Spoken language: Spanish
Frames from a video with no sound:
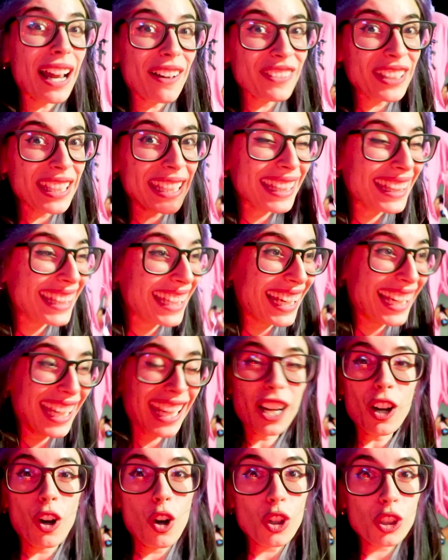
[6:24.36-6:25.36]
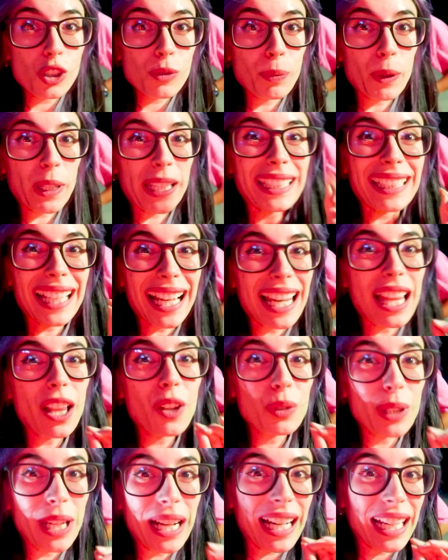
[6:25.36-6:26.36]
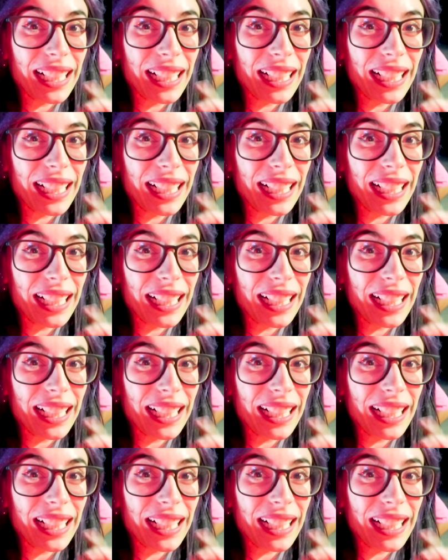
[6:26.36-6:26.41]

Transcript: la vi de lejos, porque está al lado de una